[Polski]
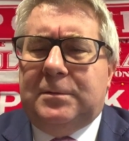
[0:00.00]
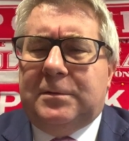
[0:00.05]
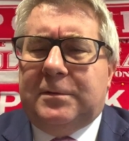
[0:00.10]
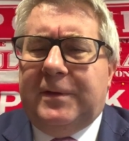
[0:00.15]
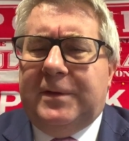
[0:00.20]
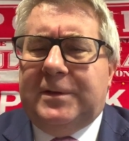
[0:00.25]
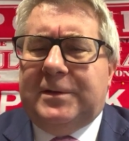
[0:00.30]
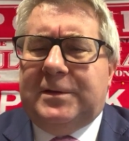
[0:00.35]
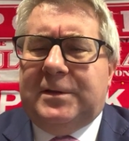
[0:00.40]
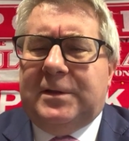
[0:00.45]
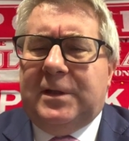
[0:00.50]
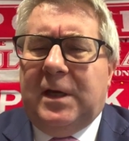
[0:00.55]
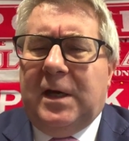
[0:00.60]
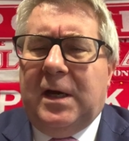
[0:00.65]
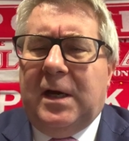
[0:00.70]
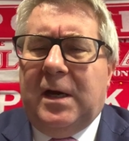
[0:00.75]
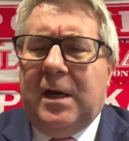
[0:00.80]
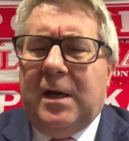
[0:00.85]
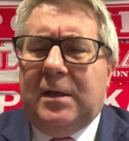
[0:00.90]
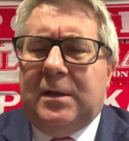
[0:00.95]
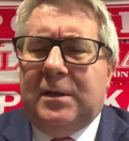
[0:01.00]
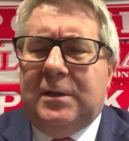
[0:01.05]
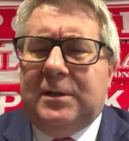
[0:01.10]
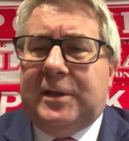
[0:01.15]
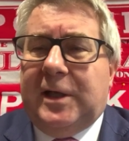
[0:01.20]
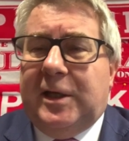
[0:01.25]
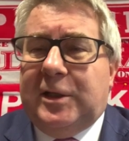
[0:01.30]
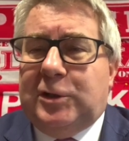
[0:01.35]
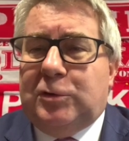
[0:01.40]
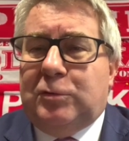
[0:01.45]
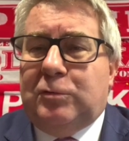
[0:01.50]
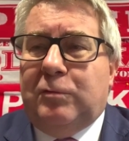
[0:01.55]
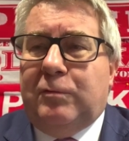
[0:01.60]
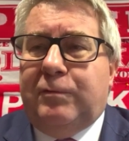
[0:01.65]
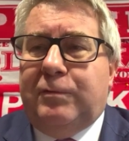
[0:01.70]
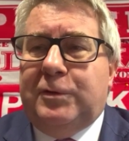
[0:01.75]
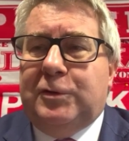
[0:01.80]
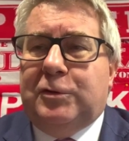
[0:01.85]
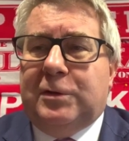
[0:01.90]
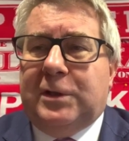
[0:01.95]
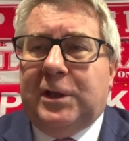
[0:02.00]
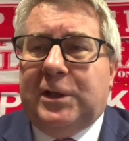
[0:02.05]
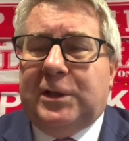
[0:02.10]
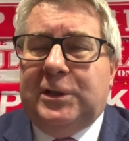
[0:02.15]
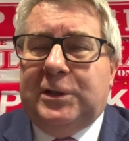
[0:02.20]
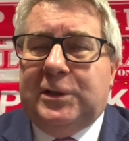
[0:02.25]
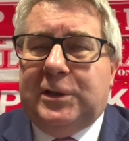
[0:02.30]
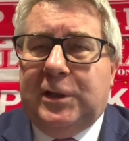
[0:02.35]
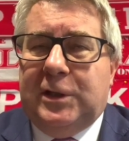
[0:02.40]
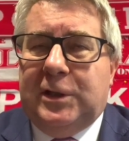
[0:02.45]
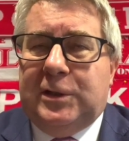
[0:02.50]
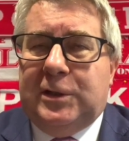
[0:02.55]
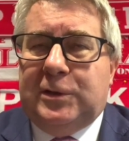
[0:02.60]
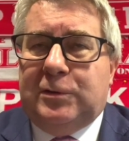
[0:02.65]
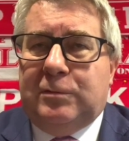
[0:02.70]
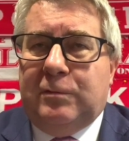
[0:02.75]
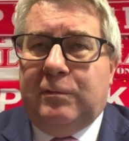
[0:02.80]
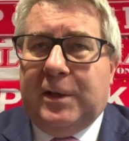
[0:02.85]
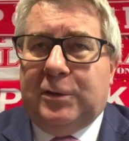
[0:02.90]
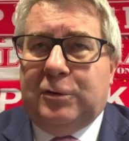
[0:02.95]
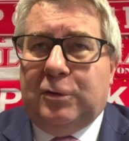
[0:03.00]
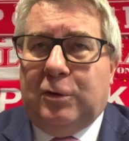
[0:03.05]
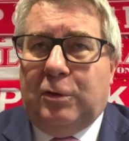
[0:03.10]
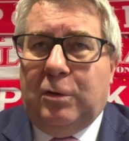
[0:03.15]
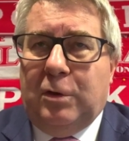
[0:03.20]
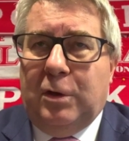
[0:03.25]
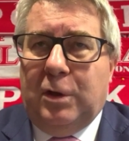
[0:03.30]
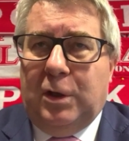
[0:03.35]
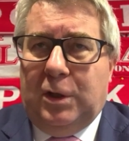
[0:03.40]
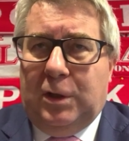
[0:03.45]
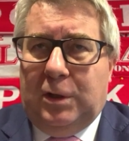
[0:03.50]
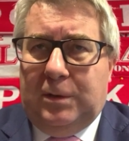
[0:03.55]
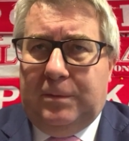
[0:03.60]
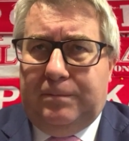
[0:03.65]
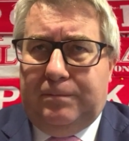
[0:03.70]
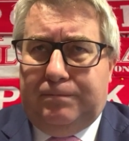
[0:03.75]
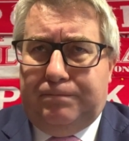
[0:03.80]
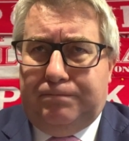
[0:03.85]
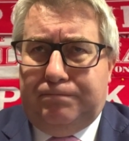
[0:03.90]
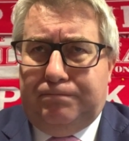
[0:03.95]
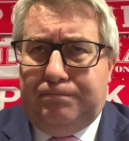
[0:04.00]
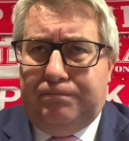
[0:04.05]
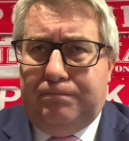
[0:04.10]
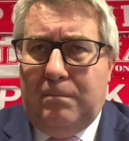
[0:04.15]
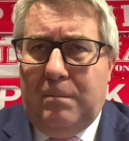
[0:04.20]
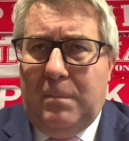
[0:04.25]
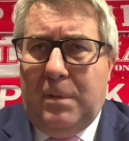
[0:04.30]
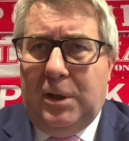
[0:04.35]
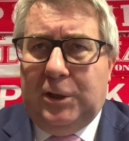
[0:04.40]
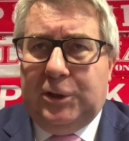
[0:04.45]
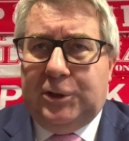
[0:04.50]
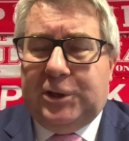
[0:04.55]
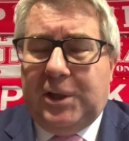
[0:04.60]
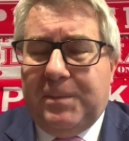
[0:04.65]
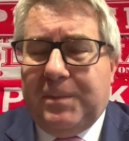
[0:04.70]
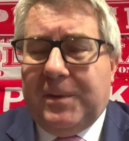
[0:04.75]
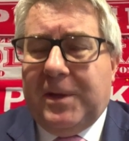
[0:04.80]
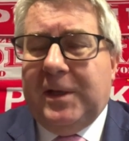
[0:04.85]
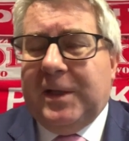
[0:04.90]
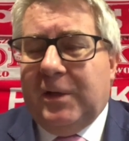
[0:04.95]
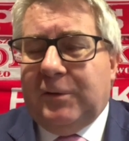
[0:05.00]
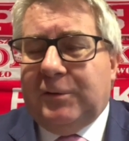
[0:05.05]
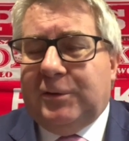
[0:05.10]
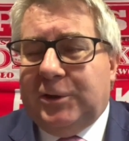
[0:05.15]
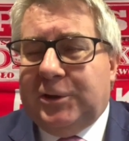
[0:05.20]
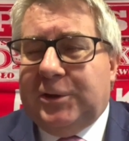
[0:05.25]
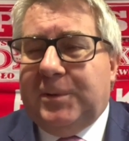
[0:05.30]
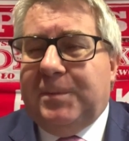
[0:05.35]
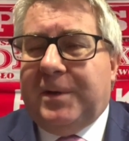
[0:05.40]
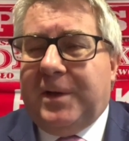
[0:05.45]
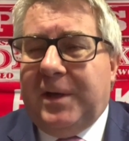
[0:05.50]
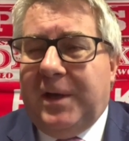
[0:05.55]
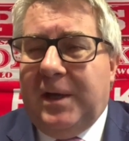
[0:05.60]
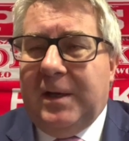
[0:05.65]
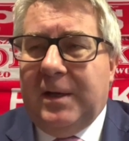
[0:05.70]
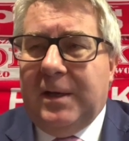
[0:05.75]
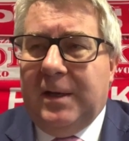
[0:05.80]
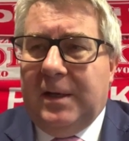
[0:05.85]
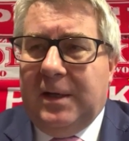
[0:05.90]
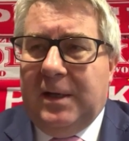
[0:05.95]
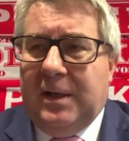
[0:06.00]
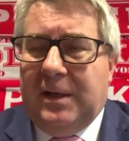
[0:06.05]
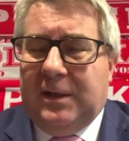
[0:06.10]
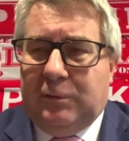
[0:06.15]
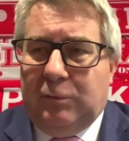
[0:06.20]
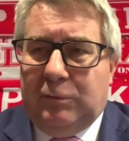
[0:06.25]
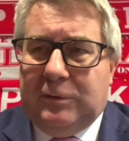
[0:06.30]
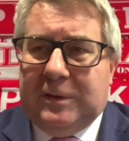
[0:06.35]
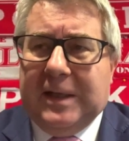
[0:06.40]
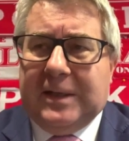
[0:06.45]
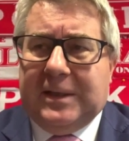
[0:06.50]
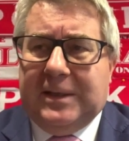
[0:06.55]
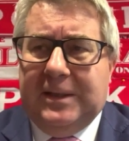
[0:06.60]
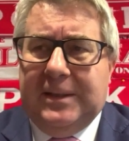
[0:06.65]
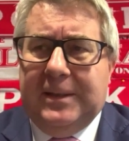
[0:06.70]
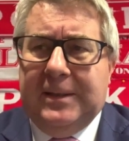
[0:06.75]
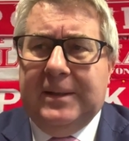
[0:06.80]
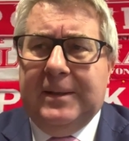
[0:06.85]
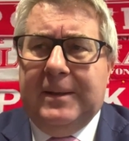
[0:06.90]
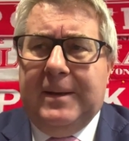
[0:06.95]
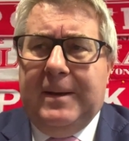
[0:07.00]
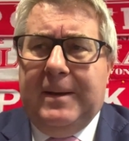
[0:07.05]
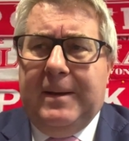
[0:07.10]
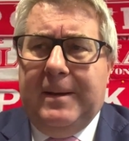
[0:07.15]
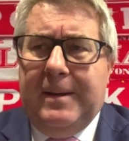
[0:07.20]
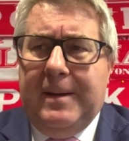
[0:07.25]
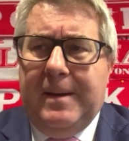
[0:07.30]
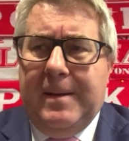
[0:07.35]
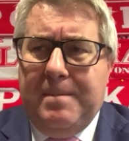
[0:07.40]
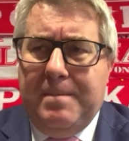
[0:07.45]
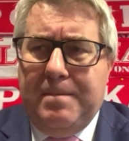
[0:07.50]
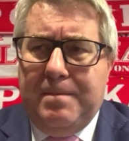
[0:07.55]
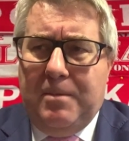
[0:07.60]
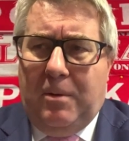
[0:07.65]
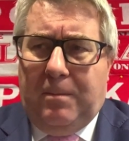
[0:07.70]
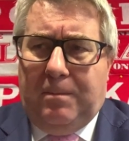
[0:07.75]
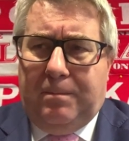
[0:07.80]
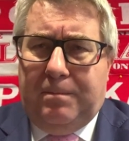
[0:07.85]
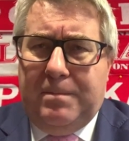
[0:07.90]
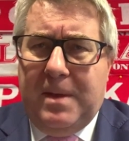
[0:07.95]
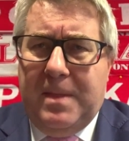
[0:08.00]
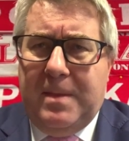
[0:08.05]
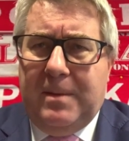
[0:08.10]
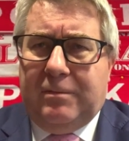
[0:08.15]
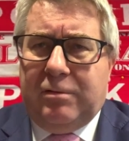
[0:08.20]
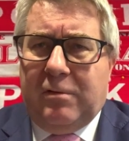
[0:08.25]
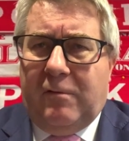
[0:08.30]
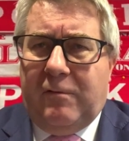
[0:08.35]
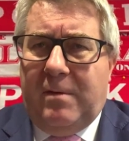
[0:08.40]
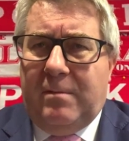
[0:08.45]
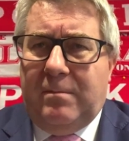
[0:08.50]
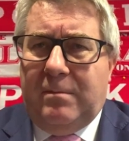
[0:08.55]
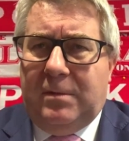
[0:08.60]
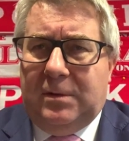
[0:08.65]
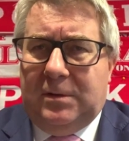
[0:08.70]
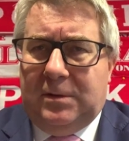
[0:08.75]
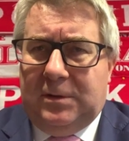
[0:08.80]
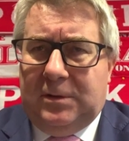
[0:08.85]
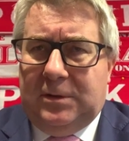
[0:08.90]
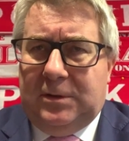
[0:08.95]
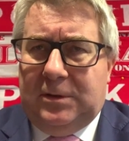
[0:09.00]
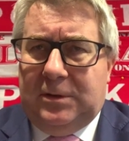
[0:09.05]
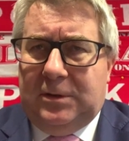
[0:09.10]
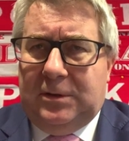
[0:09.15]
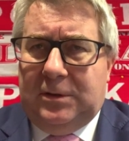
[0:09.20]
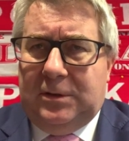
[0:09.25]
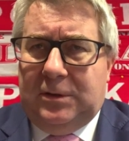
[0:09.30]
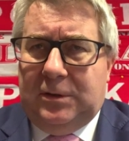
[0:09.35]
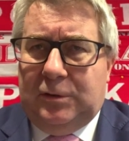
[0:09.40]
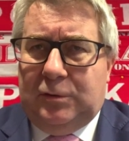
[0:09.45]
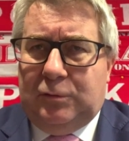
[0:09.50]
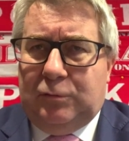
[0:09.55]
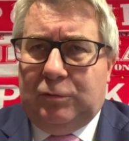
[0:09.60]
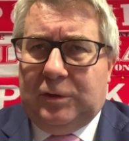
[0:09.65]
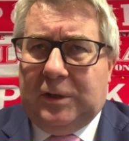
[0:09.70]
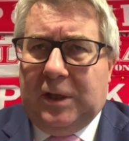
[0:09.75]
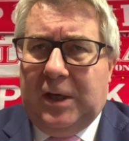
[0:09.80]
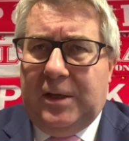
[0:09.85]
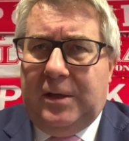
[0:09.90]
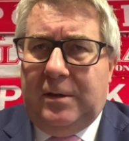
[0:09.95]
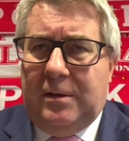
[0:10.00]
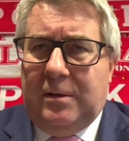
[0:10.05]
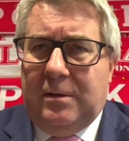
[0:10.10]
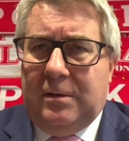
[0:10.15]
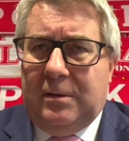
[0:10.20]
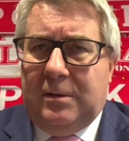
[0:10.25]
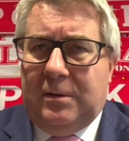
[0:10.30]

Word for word: Kwestia testów i to takich testów bardzo szybkich, dających szybkie rezultaty. No, jednym słowem, tutaj